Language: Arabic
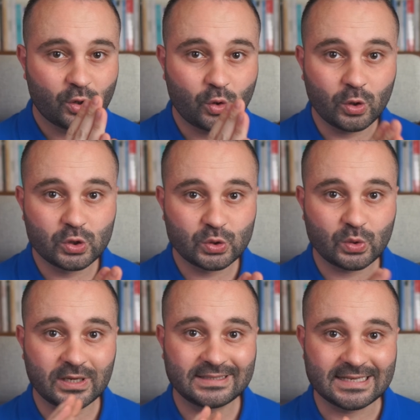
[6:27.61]
كل
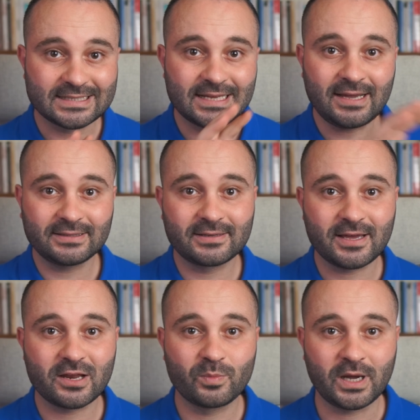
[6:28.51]
صورة تستحضر
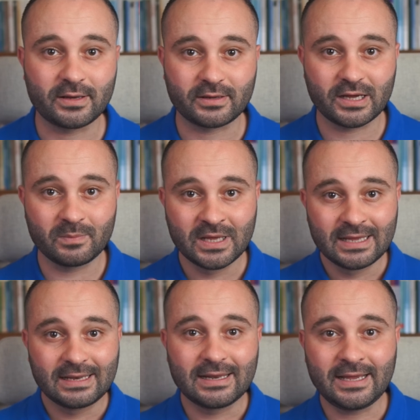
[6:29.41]
أربع أرقام
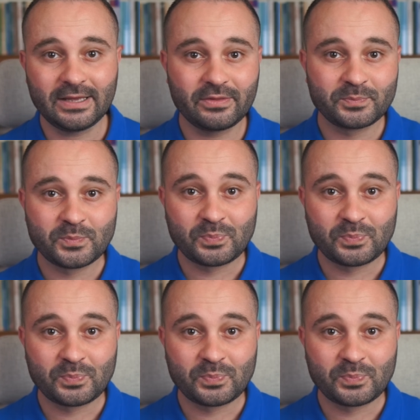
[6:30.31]
لاحظ